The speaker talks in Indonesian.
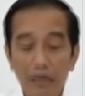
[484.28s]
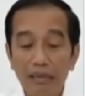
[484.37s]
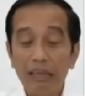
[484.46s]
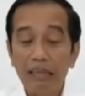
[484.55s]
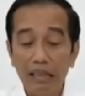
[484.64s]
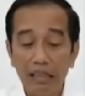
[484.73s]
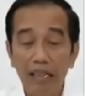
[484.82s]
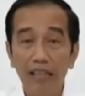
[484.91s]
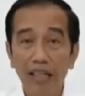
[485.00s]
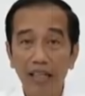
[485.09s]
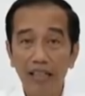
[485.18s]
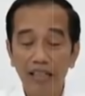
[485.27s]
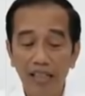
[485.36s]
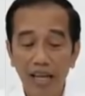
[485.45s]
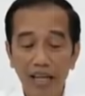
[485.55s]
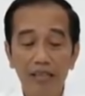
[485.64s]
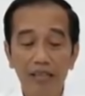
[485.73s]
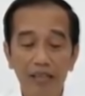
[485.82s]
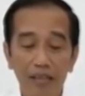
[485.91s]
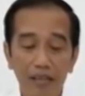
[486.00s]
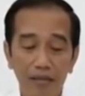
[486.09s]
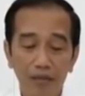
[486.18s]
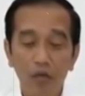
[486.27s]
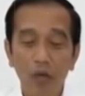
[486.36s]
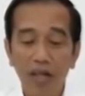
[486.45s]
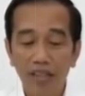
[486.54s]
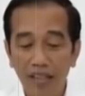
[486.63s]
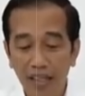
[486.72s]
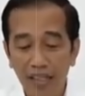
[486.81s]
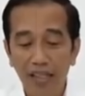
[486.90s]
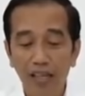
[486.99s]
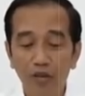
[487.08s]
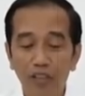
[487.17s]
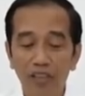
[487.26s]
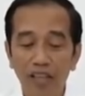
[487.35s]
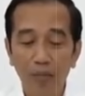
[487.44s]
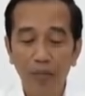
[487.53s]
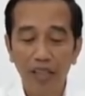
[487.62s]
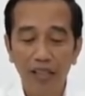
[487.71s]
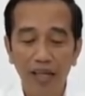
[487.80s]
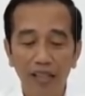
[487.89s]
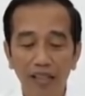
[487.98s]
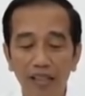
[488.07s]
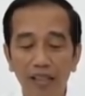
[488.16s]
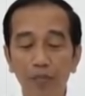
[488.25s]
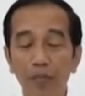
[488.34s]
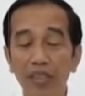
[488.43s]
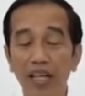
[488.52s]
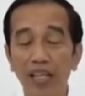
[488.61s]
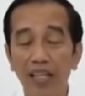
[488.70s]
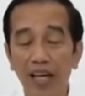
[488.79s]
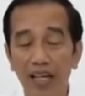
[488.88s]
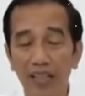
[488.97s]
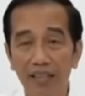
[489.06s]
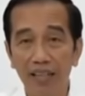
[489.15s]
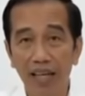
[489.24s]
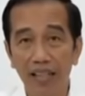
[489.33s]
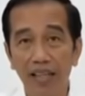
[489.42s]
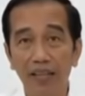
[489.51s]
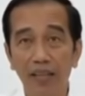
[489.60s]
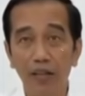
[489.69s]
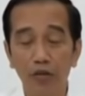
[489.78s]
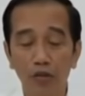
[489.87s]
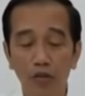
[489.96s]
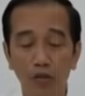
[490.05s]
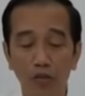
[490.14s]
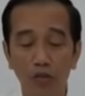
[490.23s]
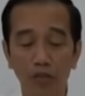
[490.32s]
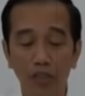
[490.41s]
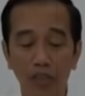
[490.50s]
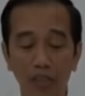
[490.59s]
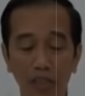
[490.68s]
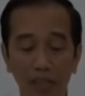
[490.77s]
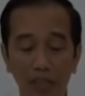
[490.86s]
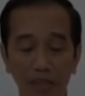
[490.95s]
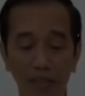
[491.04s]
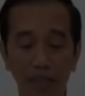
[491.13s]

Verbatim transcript: digigit dengan keras. Uang negara harus diselamatkan, kepercayaan rakyat harus terus kita jaga.